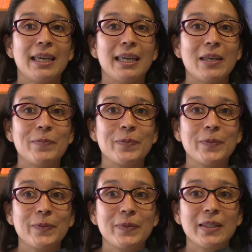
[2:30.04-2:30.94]

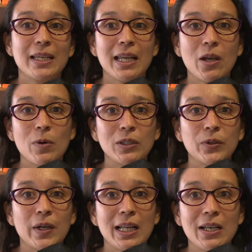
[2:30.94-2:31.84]
Em, en
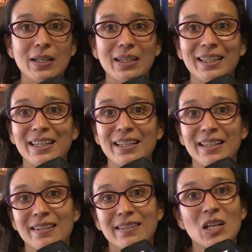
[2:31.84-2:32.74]
cuanto a
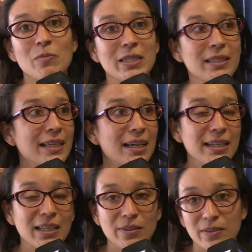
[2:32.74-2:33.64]
quienes quisieran
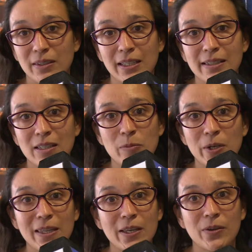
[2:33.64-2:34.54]
visitar y los intereses
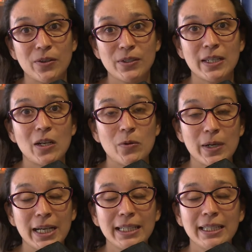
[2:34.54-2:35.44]
por ahí de conocer el
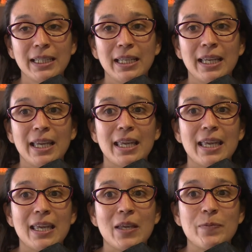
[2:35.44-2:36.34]
lugar,
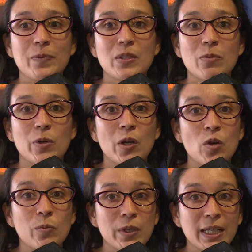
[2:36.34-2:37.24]
em, se pueden
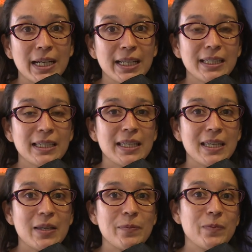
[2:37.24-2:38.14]
comunicar
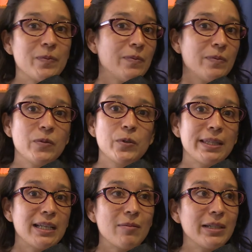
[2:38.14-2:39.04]

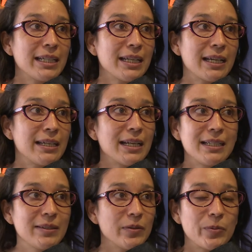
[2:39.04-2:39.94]
durante la mañana en
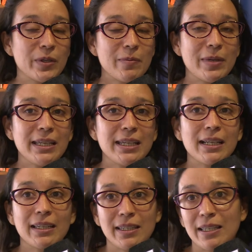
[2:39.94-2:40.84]
general, pueden venir
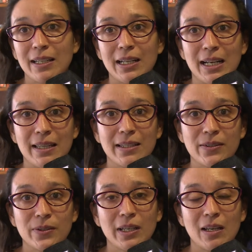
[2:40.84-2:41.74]
aquí a, a, la
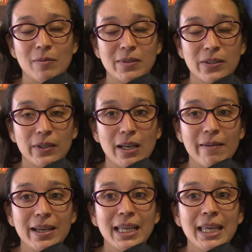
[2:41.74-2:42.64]
dirección que les
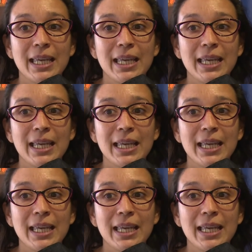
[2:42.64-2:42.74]
mencionaba